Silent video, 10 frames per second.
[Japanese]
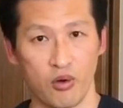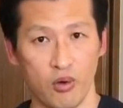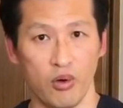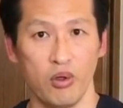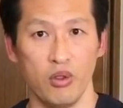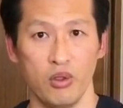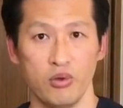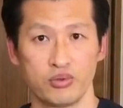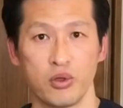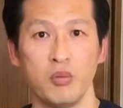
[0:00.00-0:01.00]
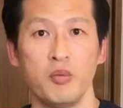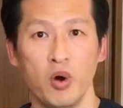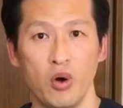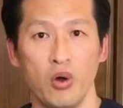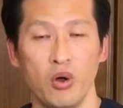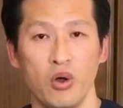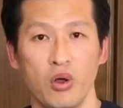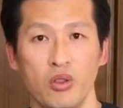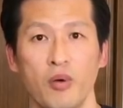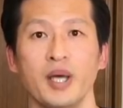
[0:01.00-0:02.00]
こう太ももを
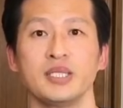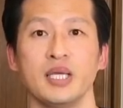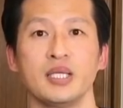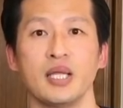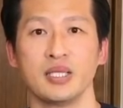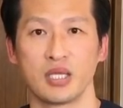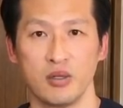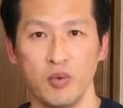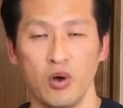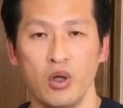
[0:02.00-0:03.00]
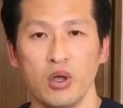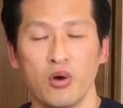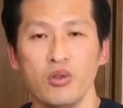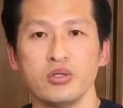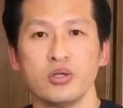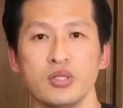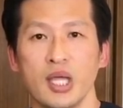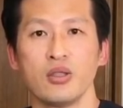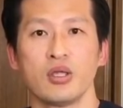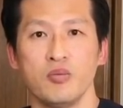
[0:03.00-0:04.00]
伸ばしていきたいんですけどもこの状
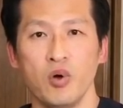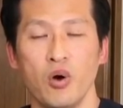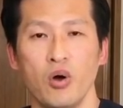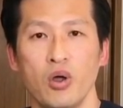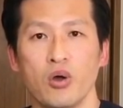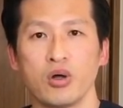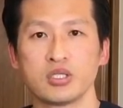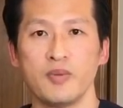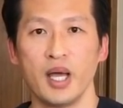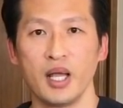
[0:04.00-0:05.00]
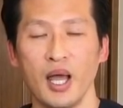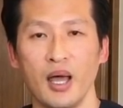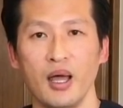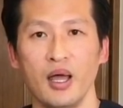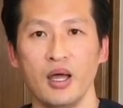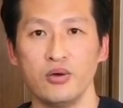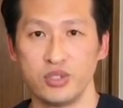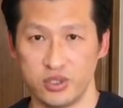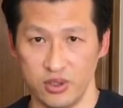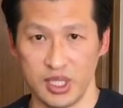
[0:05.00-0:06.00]
態の時も骨盤が
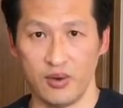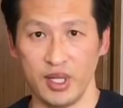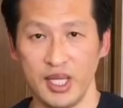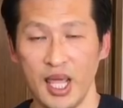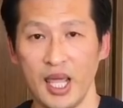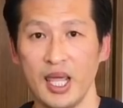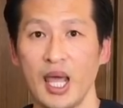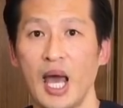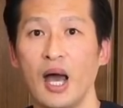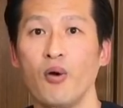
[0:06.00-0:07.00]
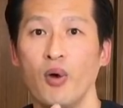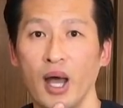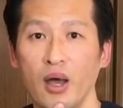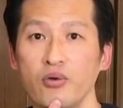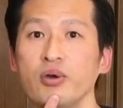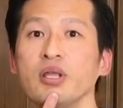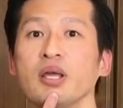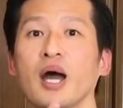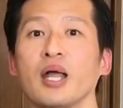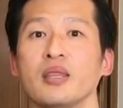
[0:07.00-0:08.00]
後ろに倒れて顎が上に
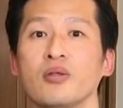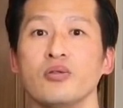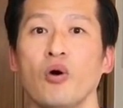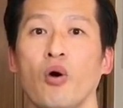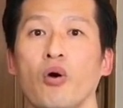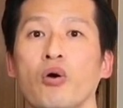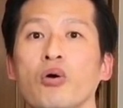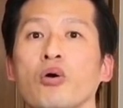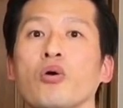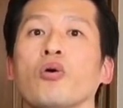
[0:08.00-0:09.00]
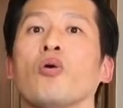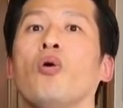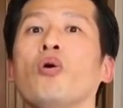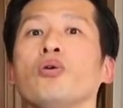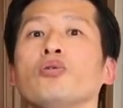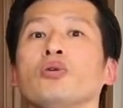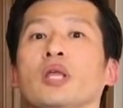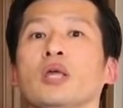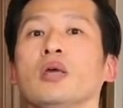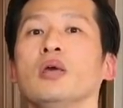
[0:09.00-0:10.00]
上がってるとこういうふう
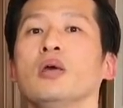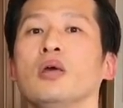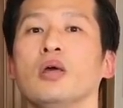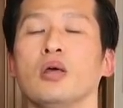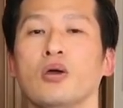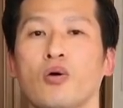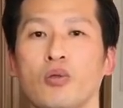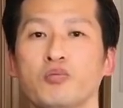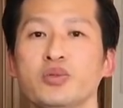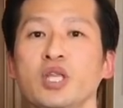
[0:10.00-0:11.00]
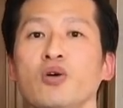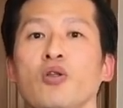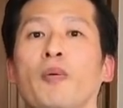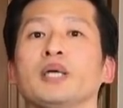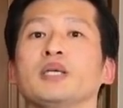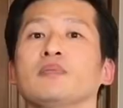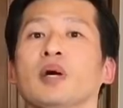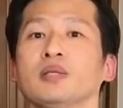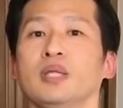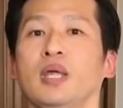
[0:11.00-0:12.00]
にこの胸を伸ばしてし
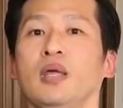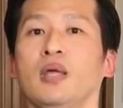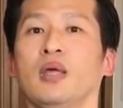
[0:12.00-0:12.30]
まうんですね